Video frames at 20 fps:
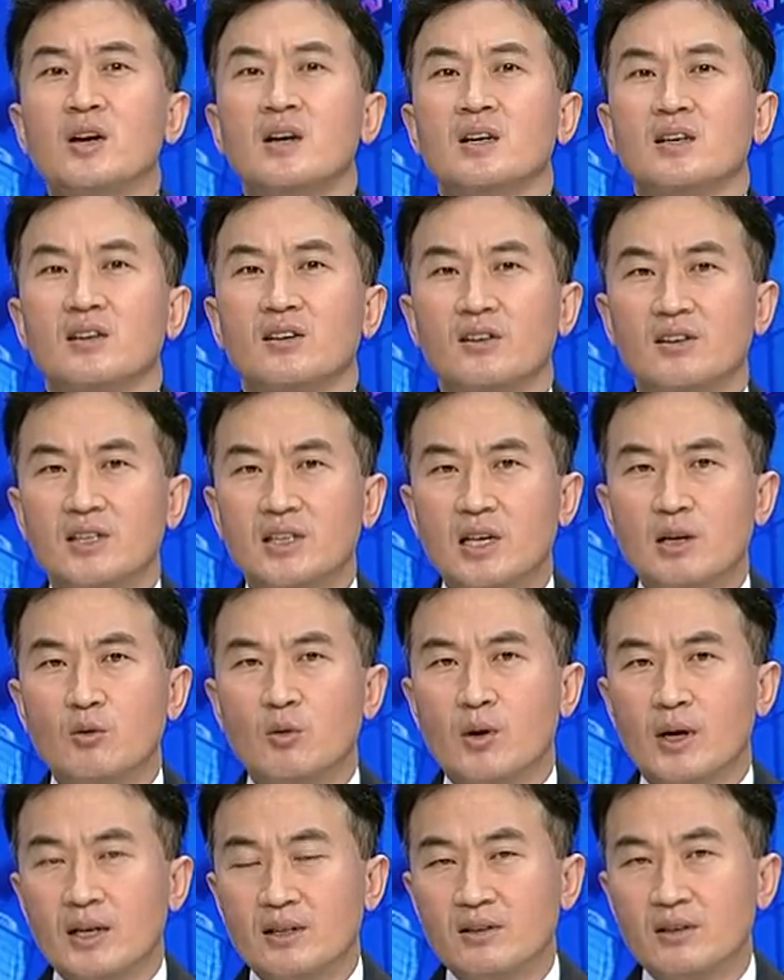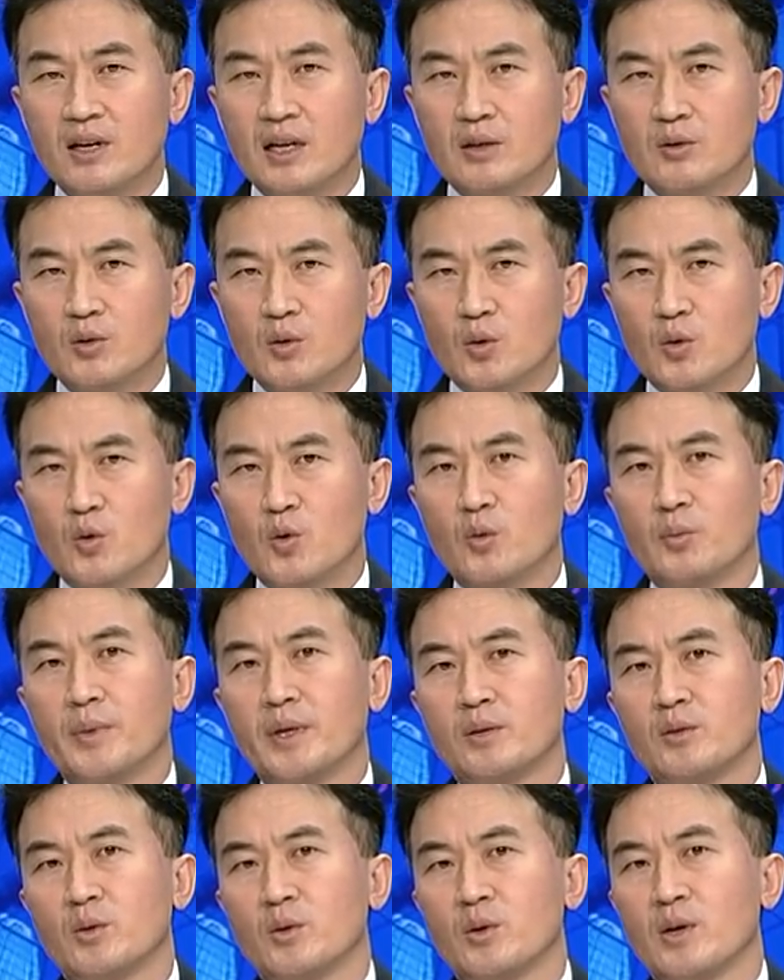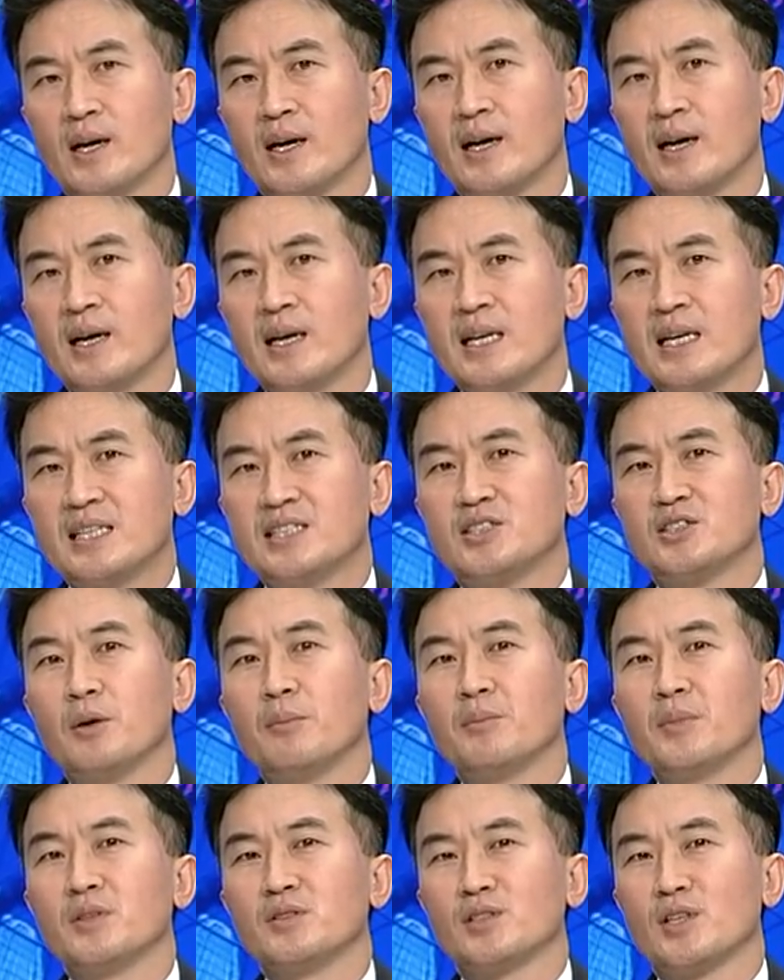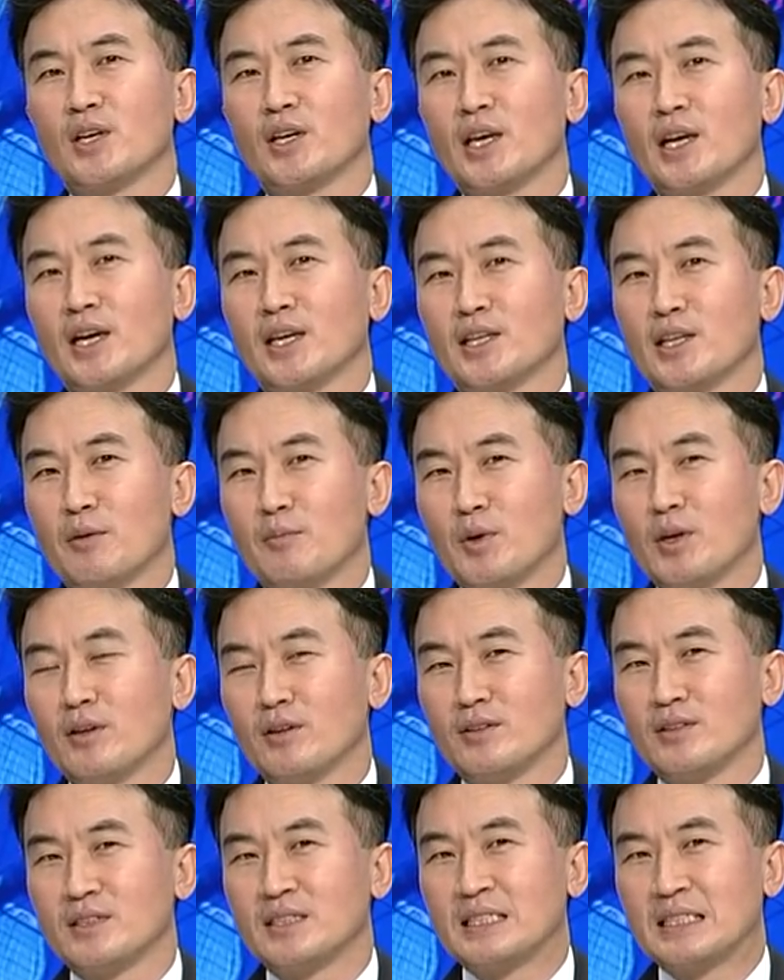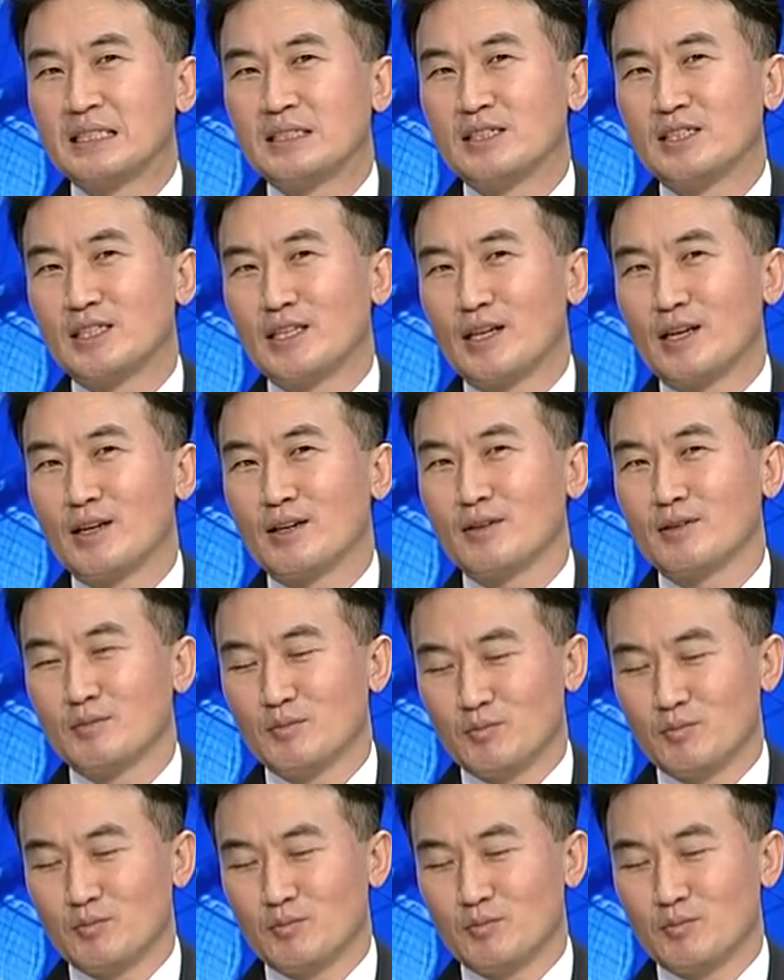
그렇다고 하더라도 공매도가 전면 재개가 되면 이제